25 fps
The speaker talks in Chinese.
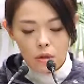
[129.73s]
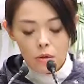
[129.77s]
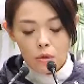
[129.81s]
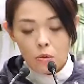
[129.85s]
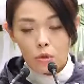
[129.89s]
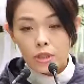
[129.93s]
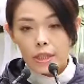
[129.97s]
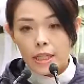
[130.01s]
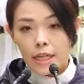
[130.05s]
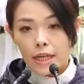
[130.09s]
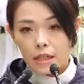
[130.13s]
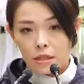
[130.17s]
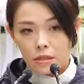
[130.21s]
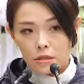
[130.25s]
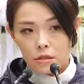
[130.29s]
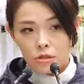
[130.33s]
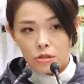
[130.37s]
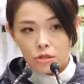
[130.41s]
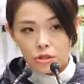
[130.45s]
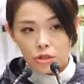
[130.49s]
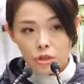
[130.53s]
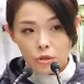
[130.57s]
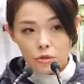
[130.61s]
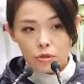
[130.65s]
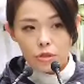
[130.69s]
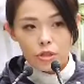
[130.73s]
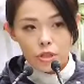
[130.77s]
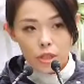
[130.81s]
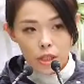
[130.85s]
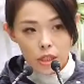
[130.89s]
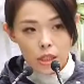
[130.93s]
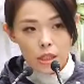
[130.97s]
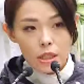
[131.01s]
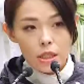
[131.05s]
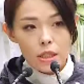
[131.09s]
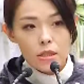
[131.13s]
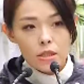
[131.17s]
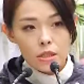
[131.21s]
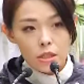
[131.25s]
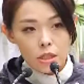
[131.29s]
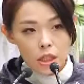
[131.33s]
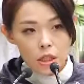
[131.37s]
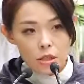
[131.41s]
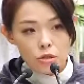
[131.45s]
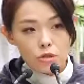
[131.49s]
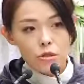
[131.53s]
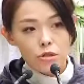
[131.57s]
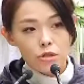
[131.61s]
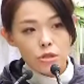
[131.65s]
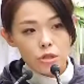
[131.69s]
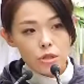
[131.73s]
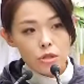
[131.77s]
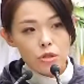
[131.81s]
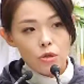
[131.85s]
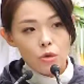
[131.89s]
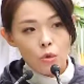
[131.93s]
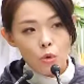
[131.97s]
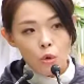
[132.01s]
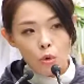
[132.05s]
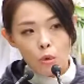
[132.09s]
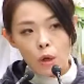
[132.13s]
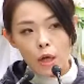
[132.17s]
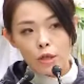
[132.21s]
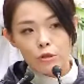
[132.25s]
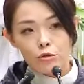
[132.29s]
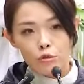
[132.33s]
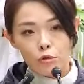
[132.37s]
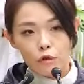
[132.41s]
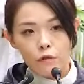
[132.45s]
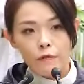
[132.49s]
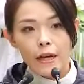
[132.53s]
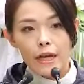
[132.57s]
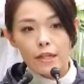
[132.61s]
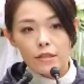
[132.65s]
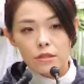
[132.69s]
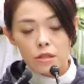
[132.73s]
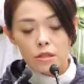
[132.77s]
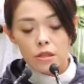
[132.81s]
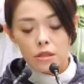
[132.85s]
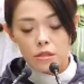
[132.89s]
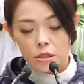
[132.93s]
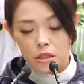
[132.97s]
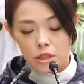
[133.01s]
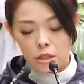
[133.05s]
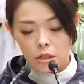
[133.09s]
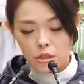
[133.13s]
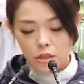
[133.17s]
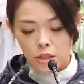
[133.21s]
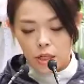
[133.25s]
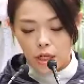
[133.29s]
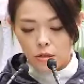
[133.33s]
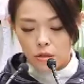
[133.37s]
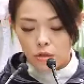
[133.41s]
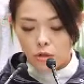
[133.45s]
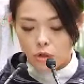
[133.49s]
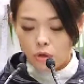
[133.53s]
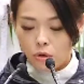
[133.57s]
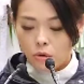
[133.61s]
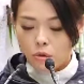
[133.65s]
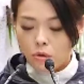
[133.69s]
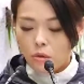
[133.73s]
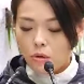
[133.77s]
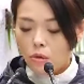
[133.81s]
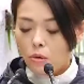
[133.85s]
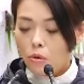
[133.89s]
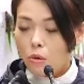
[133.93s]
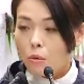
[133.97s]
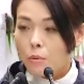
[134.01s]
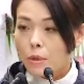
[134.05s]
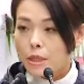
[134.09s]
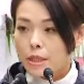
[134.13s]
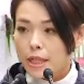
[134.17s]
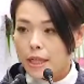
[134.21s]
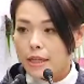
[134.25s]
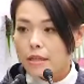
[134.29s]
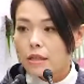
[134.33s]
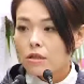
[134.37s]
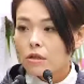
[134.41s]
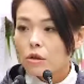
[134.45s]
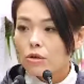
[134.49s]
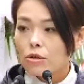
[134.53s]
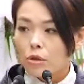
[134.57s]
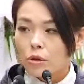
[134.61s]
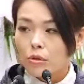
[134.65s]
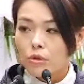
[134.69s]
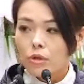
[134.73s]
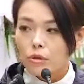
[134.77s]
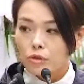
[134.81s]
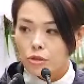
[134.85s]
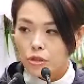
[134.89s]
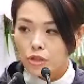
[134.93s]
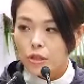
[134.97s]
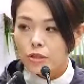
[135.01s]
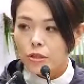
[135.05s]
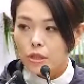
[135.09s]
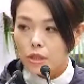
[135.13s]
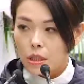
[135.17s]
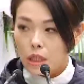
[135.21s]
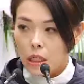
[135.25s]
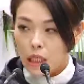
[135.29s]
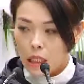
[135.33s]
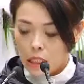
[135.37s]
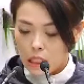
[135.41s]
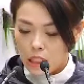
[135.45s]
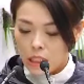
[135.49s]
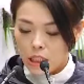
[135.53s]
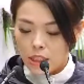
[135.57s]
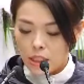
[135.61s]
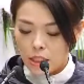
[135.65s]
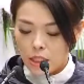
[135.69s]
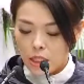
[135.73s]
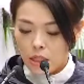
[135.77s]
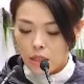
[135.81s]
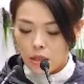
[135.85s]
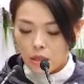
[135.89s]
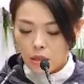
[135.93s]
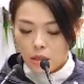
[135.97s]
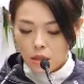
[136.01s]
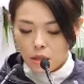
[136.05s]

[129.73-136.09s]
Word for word: 我想，只有深刻检视过往所发生的这些伤痛，我们才能够拥有真正的和解，